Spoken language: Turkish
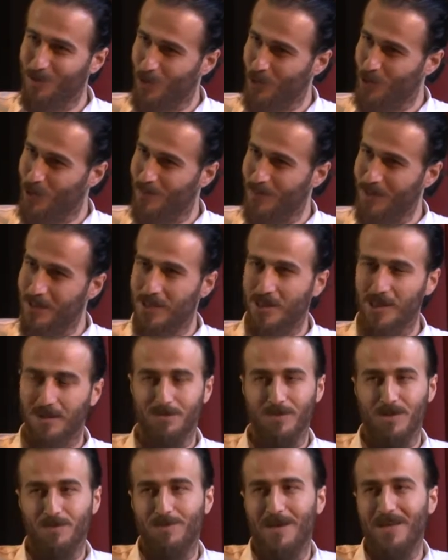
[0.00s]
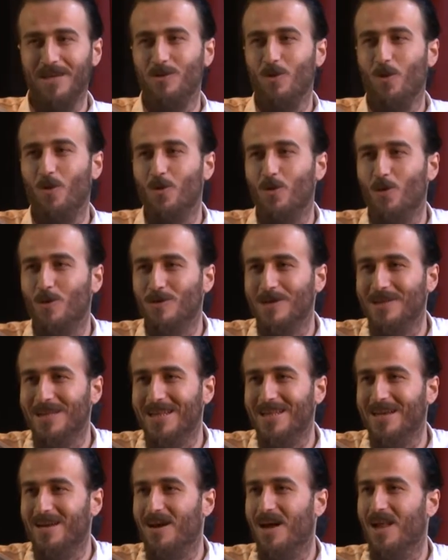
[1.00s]
hoşuma da gitmiş. Belki o noktada
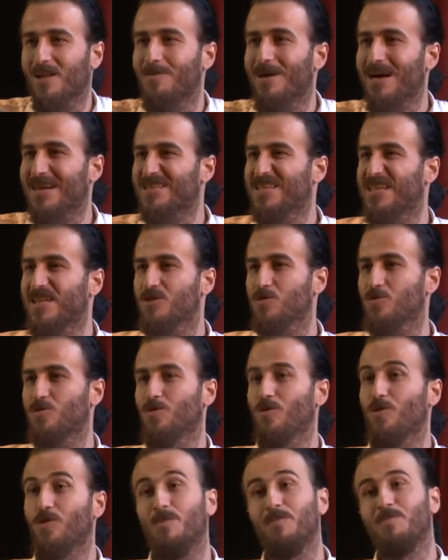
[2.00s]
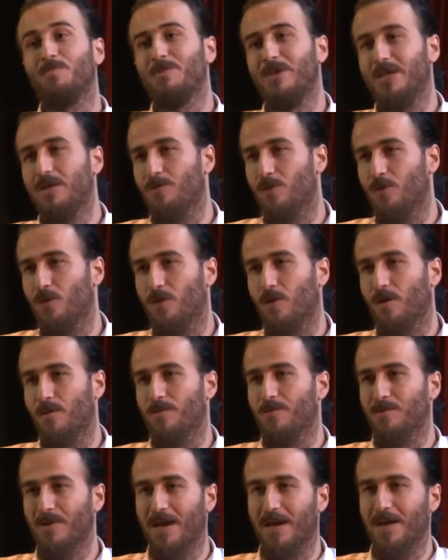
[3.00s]
da kalmak da istiyorum. Bilmiyorum
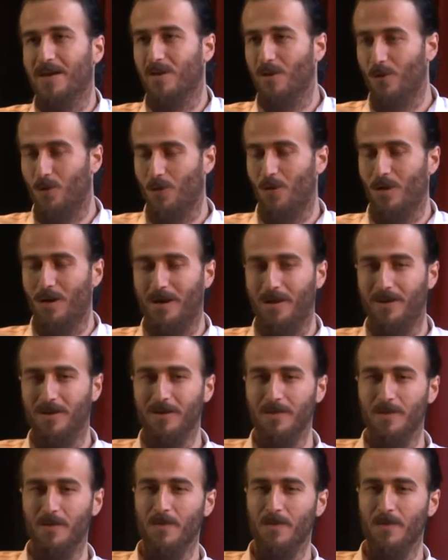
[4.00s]
yani o anı.